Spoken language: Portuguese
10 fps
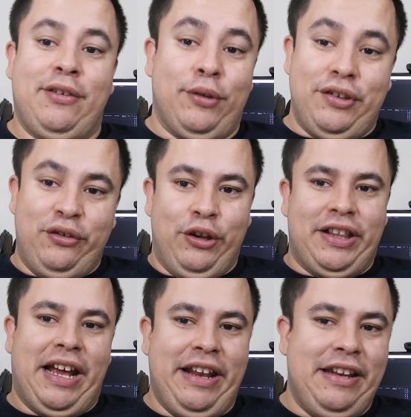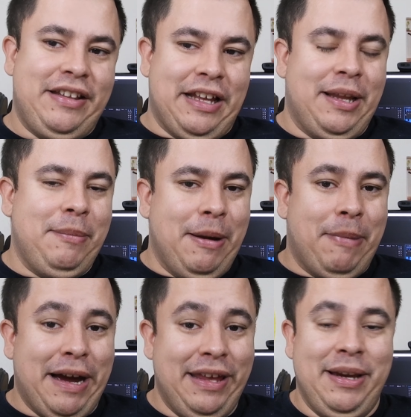Se vocês notarem ali, tá na
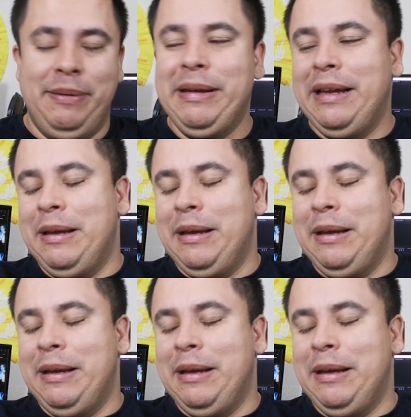minha barrinha,